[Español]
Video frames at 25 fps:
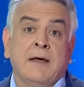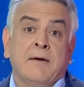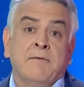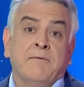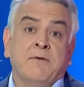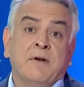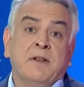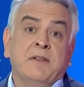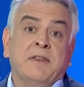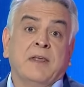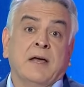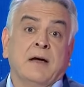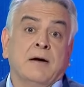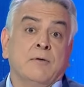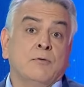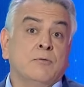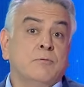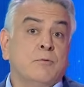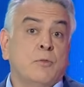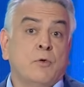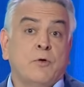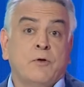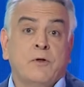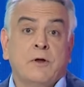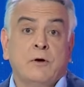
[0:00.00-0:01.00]
frente a
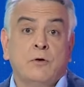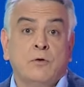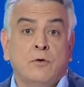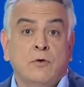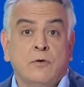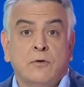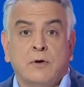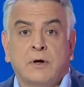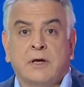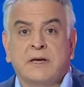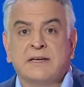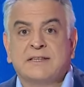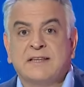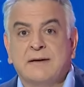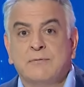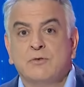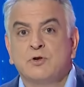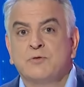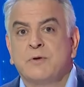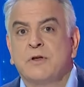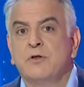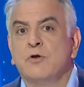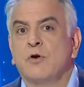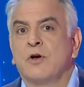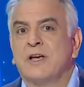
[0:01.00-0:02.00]
un modelo que
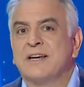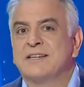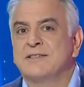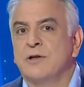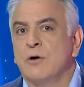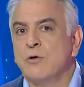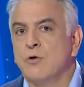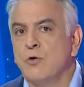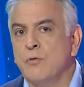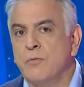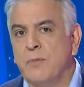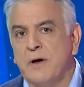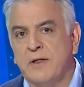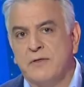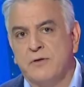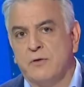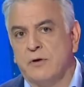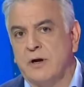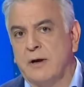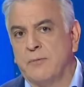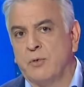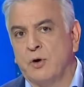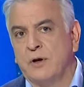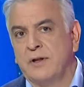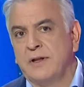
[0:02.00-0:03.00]
estamos viendo que está
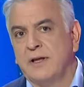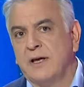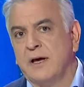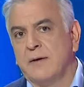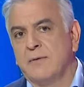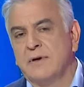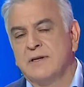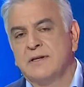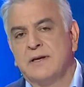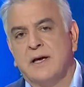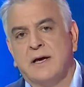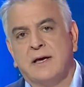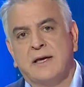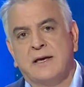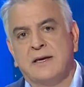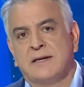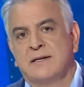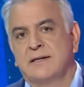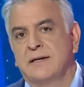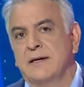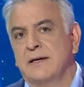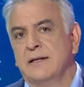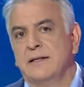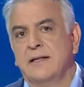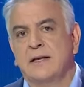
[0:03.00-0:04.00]
ocupando la política vasca, que
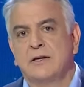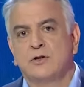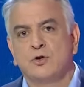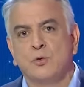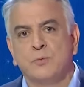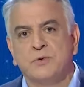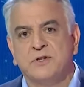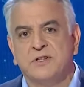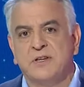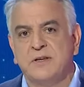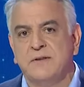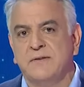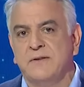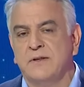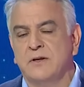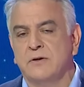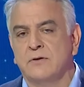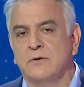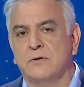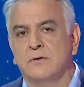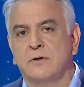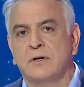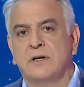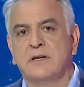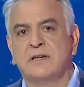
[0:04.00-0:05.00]
es el del subsidio,